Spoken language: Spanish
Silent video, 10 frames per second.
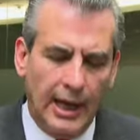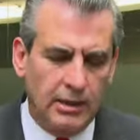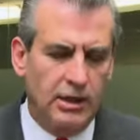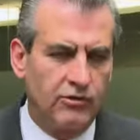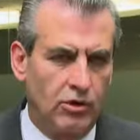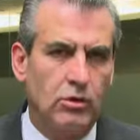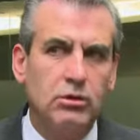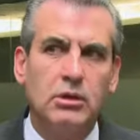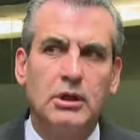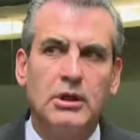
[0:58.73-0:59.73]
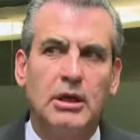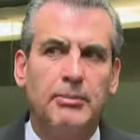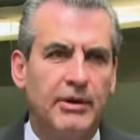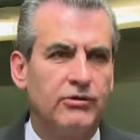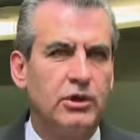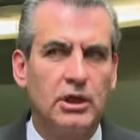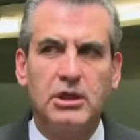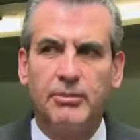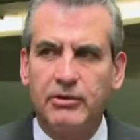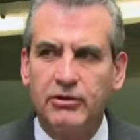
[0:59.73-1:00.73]
La intención del
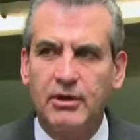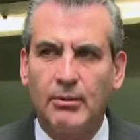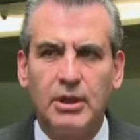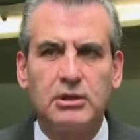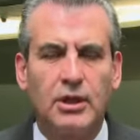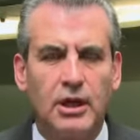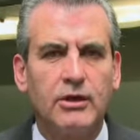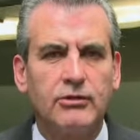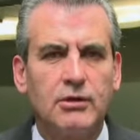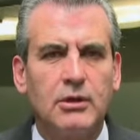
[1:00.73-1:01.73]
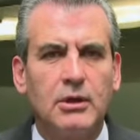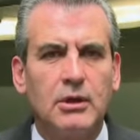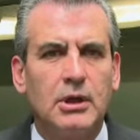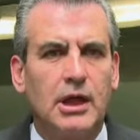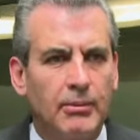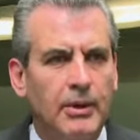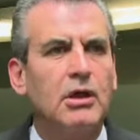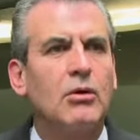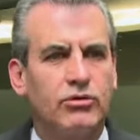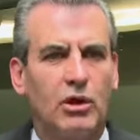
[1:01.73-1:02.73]
presidente precisamente es que
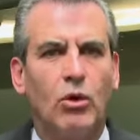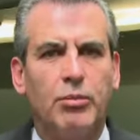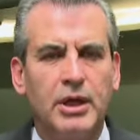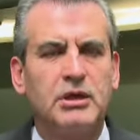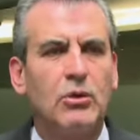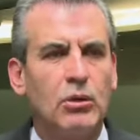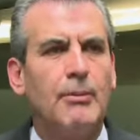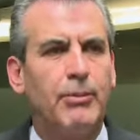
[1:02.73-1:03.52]
México se convierta en una